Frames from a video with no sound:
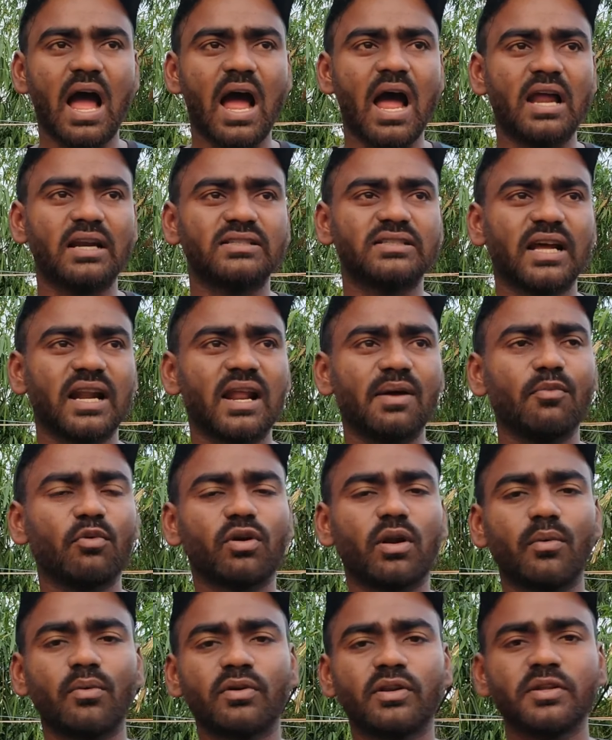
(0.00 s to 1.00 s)
আর যারা
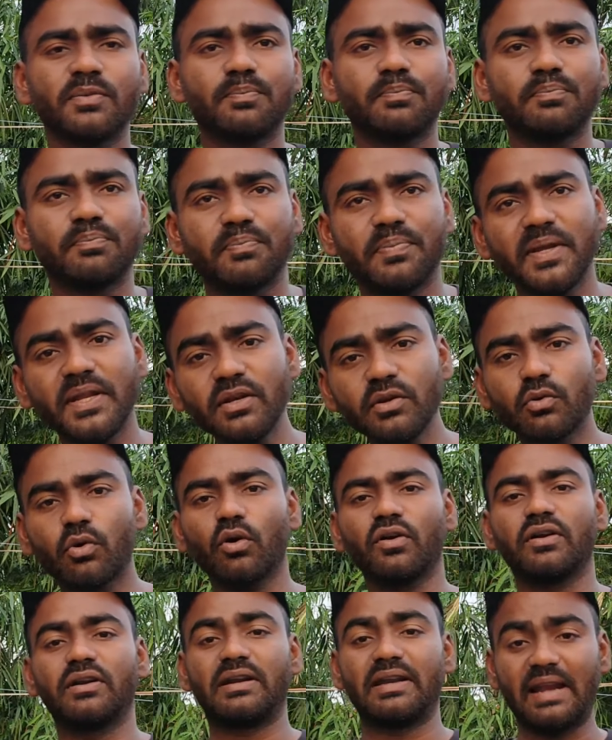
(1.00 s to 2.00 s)
মোটামুটি
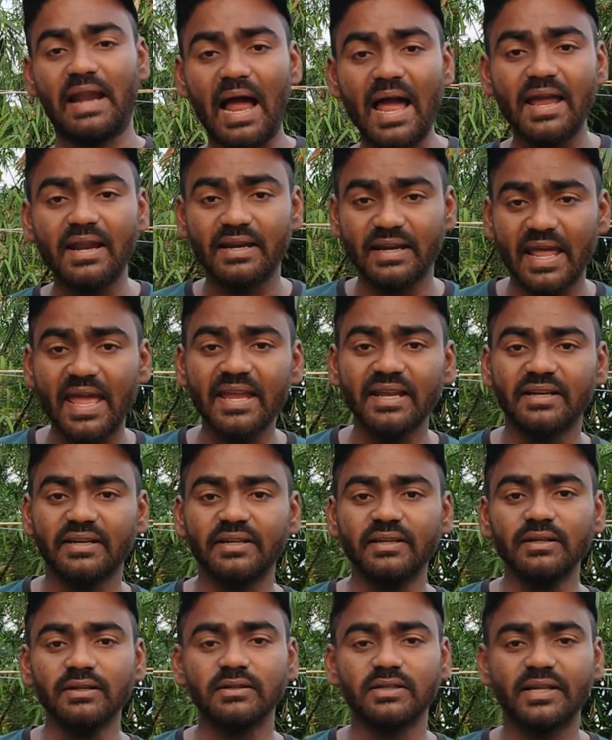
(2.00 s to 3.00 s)
পিনকোড না নেইনি
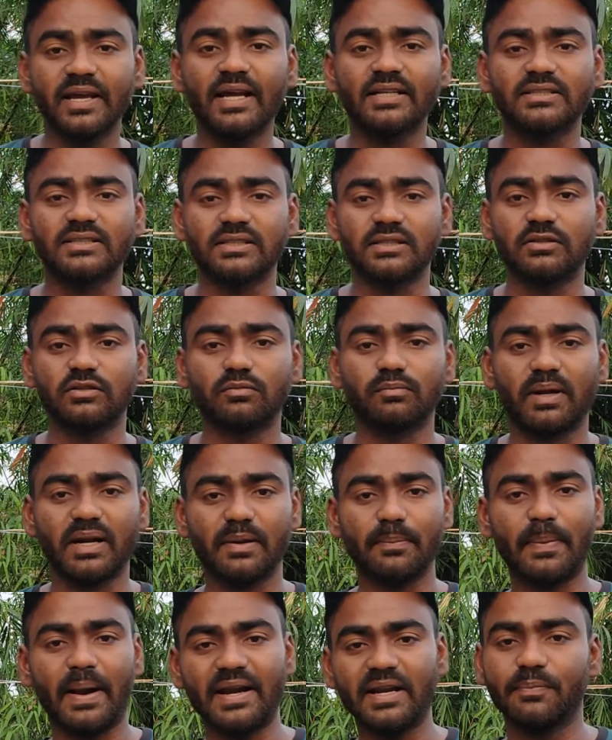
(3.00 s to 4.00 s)
ঠিক আছে মানে
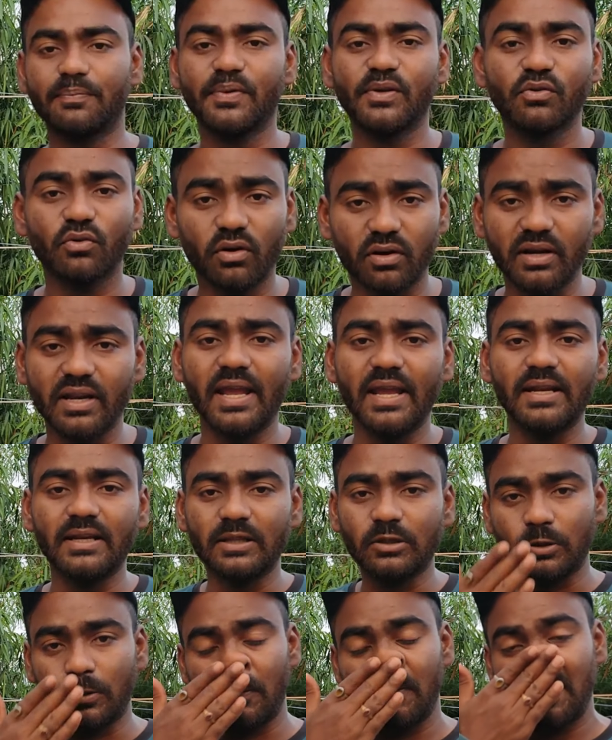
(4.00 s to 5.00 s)
বাড়ির পিনকোড নেইনি
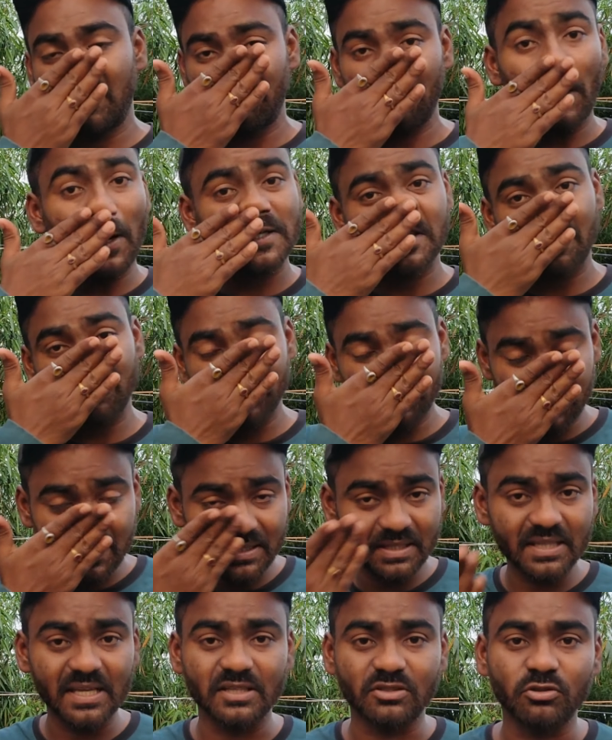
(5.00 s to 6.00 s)
তোমরা বক্স অফিসে
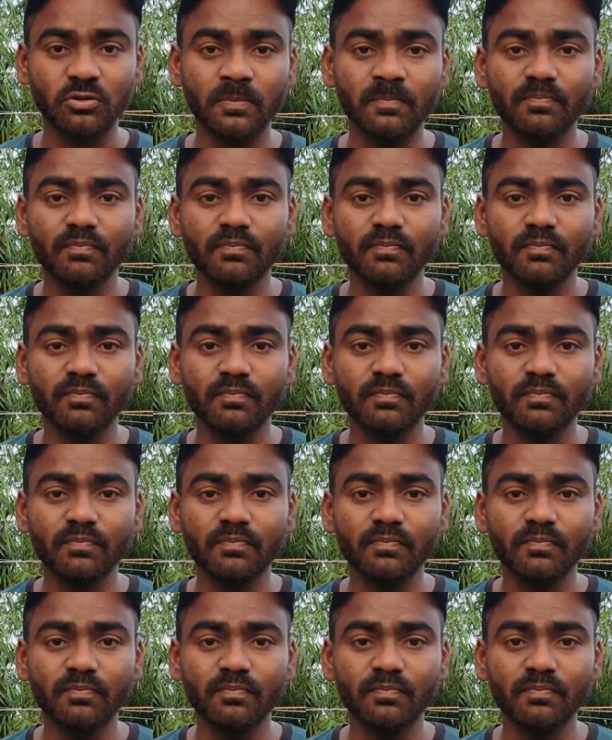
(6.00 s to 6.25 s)
দিয়েছো